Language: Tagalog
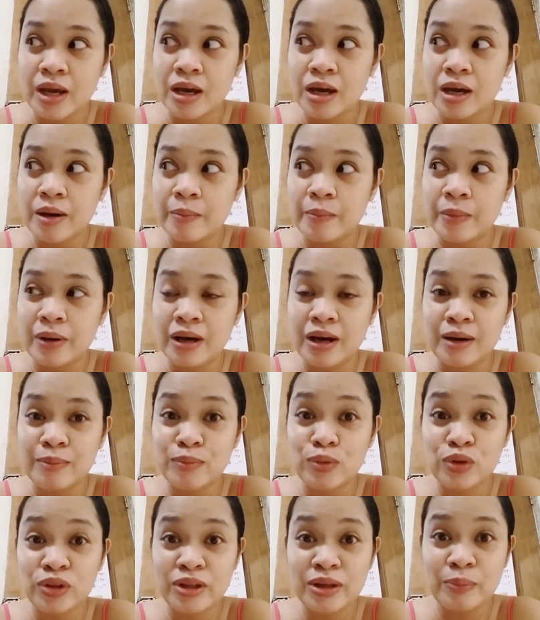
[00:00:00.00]
mga
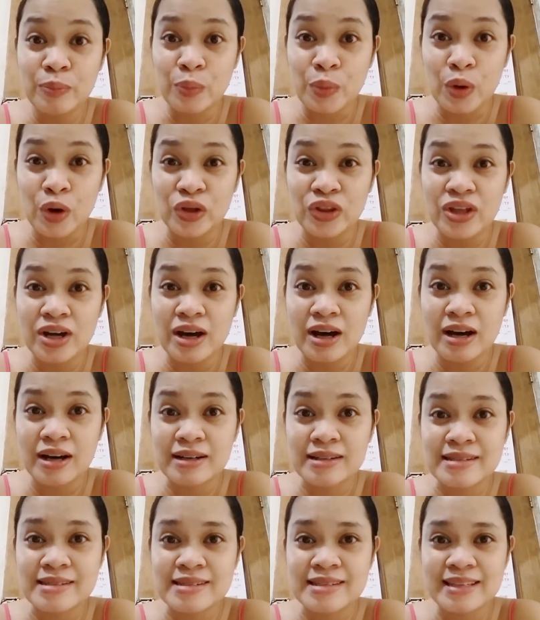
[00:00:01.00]
beauty products
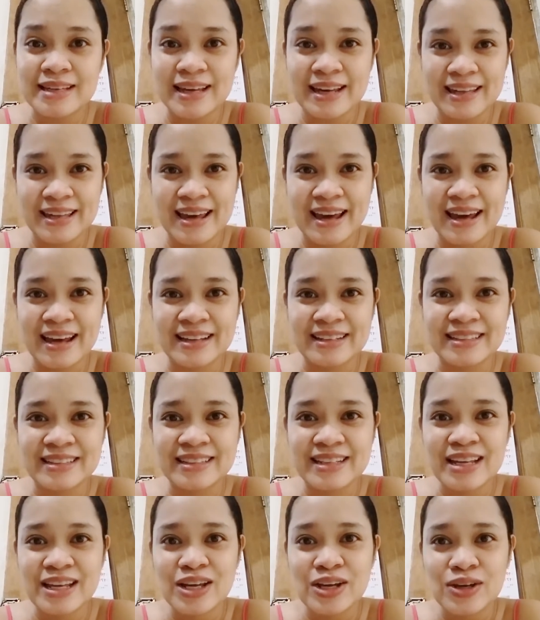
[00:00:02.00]
ganyan
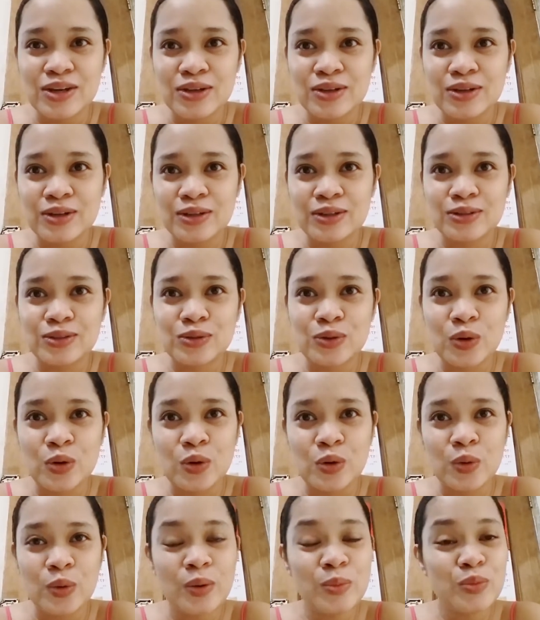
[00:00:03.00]
so
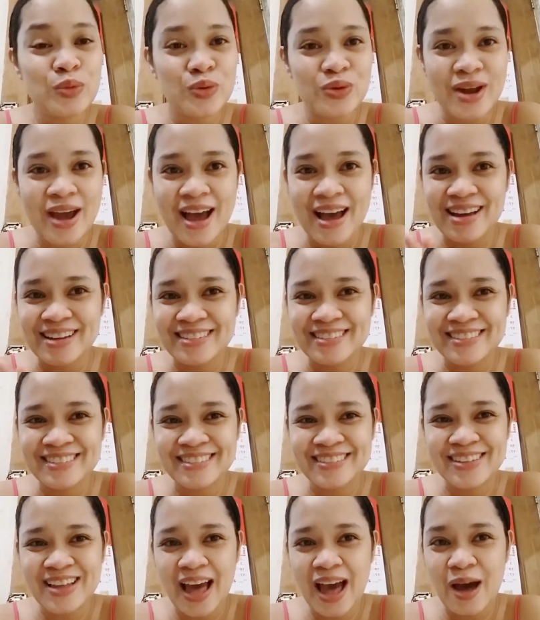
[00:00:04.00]
huwag muna
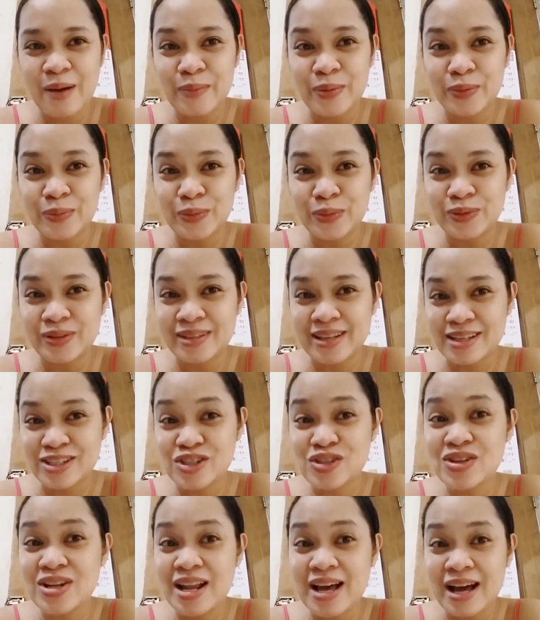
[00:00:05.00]
nakapagpuntos yun
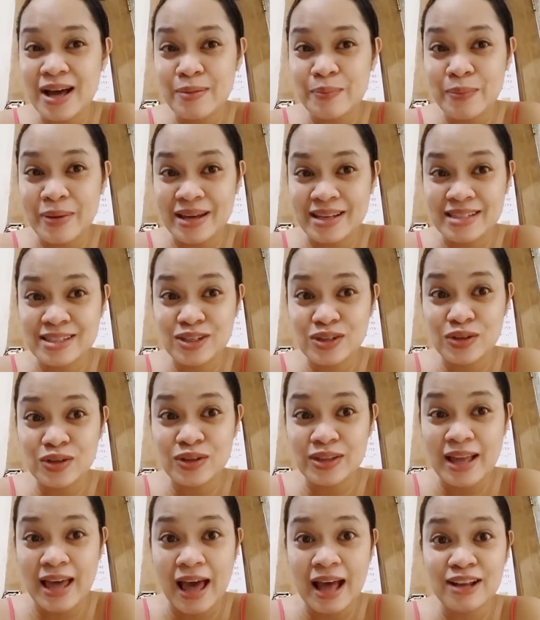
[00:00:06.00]
lang ang best na
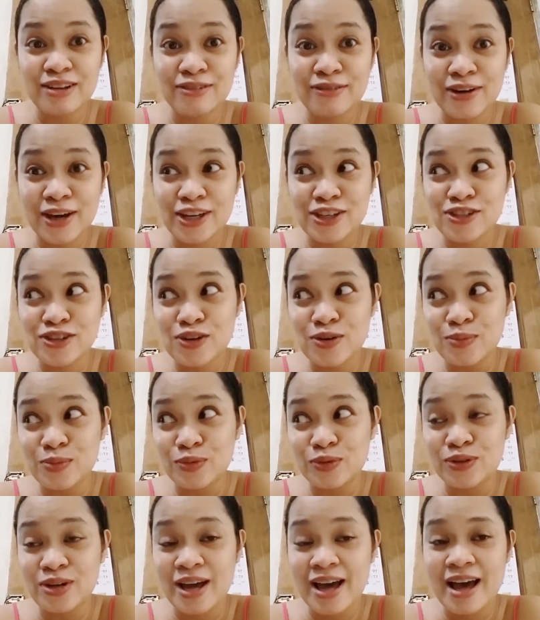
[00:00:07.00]
advice ko
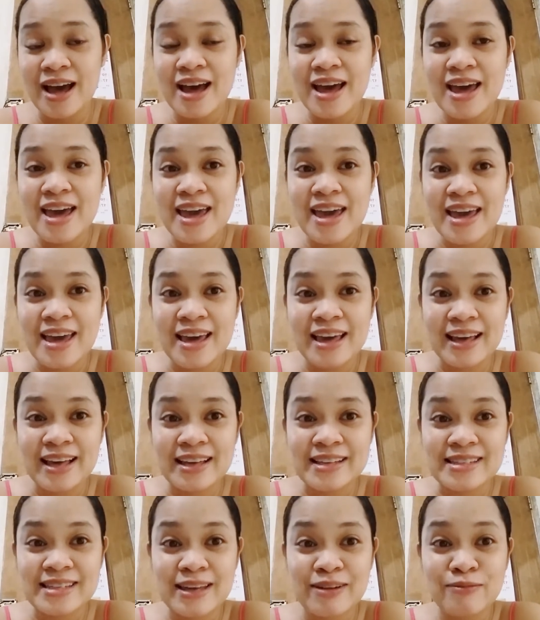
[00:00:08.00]
muna kasi
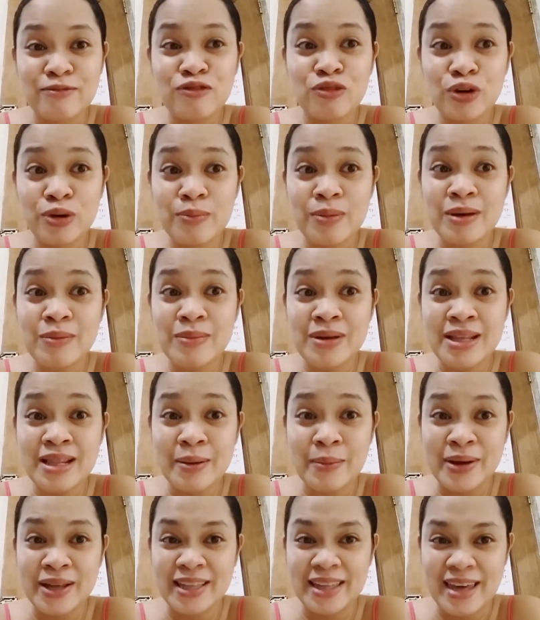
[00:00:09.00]
for baby naman
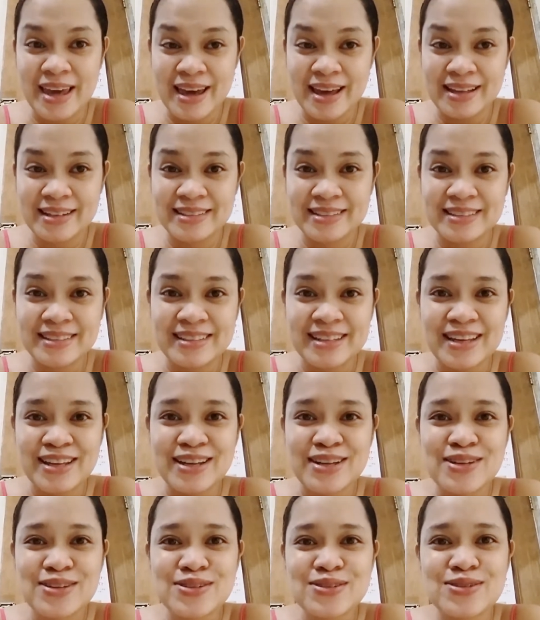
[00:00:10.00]
yan
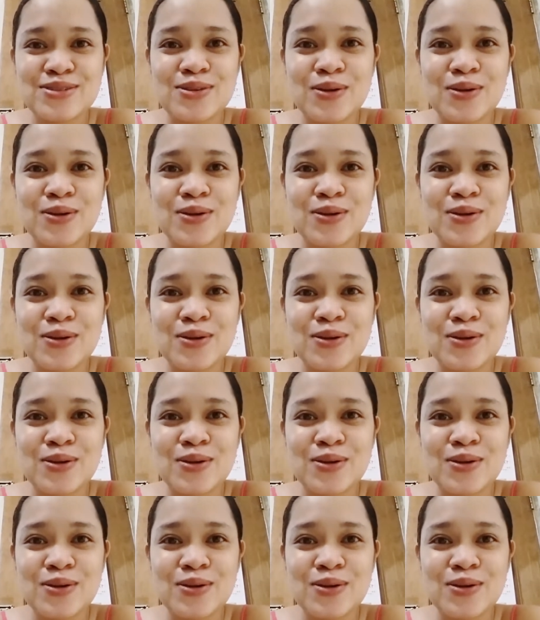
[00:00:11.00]
so